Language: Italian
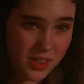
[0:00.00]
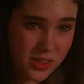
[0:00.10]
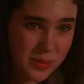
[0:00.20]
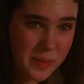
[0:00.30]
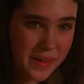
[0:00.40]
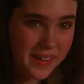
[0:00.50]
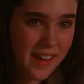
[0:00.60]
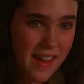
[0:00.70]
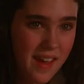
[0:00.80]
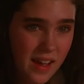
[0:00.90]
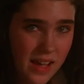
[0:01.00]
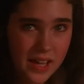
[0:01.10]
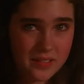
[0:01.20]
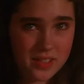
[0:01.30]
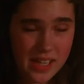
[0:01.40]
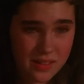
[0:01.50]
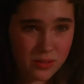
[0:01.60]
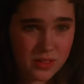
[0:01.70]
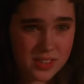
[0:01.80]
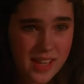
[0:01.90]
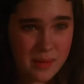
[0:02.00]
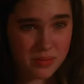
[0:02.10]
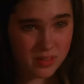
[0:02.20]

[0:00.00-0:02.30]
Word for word: Per caso sei iscritto anche tu a